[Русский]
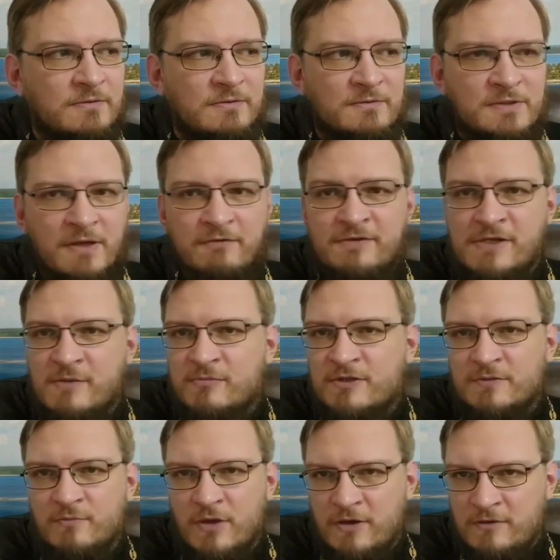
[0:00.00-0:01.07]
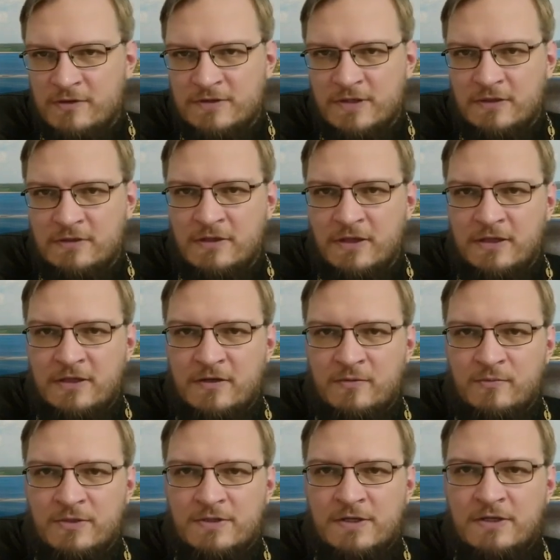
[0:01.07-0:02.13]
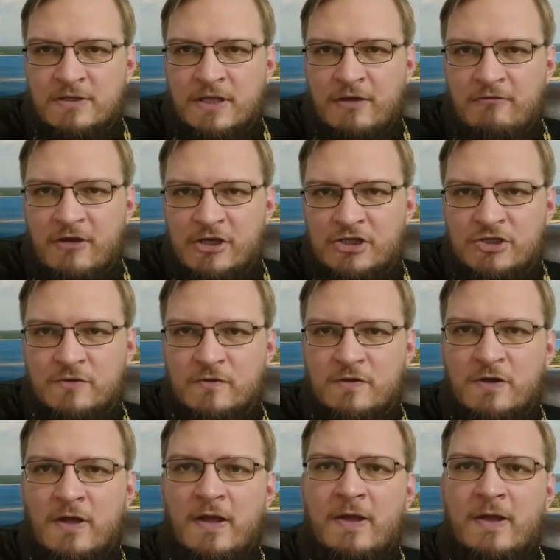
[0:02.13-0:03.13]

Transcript: совсем избавиться от таких мыслей навязчивых.